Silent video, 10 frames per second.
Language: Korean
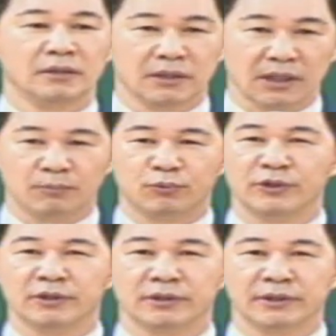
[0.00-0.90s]
이게 안
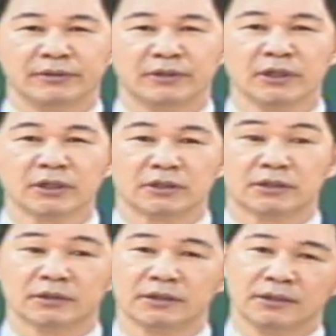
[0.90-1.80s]
풀리는 거예요.
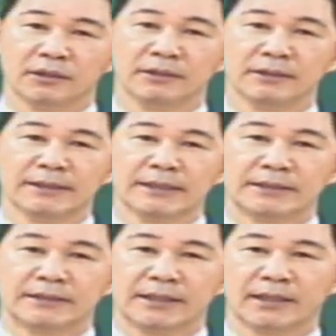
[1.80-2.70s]
그거를
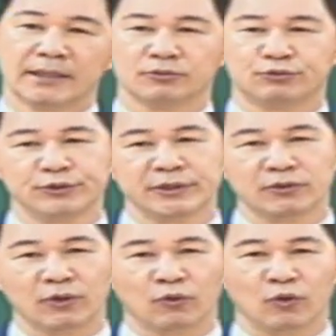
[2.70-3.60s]
제가 한 9년
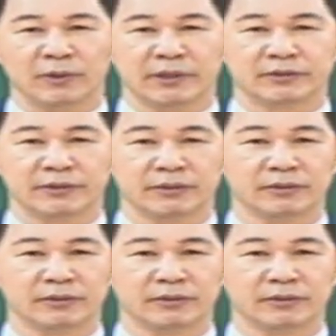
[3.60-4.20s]
동안 고민했어요.